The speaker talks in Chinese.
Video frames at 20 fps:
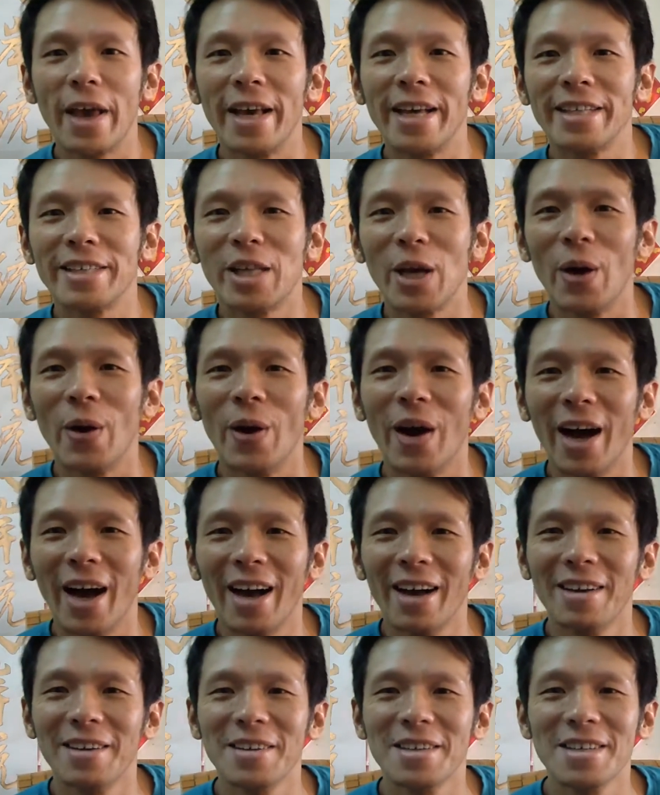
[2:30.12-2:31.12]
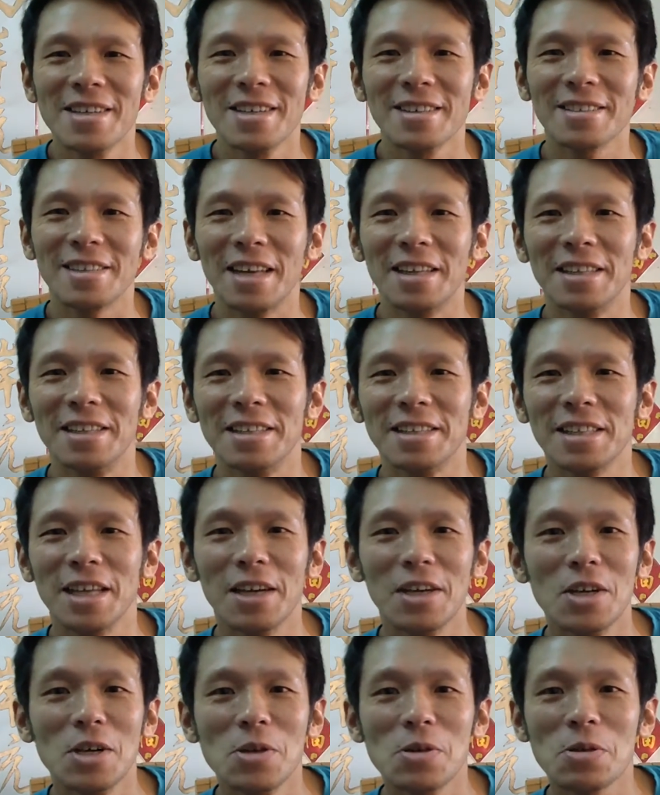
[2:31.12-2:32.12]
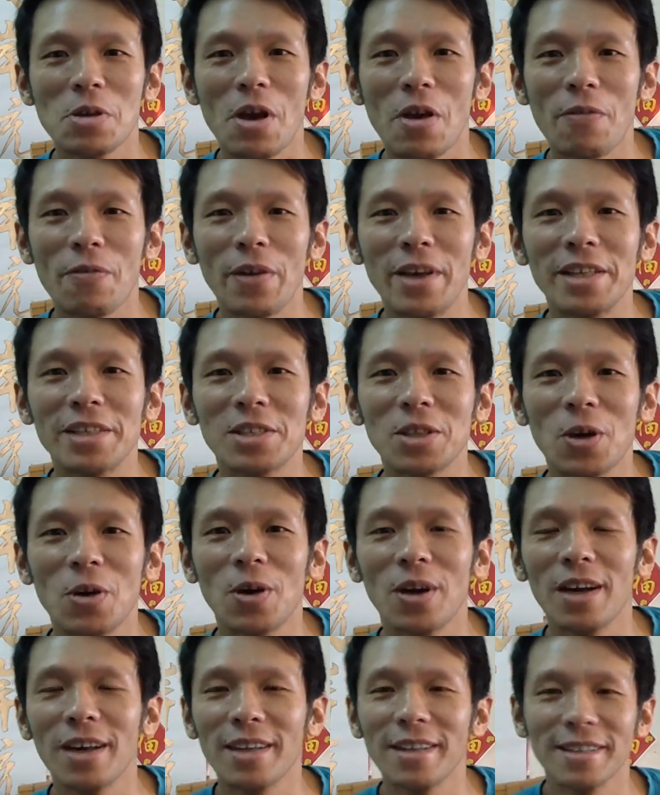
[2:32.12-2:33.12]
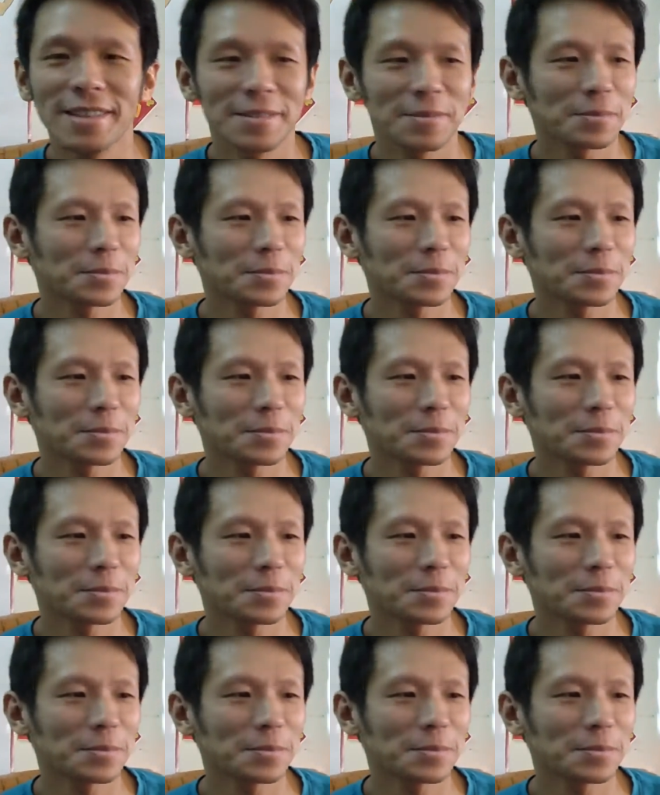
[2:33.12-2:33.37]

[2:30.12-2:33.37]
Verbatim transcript: 非洲啊，长得像，对，非洲啊，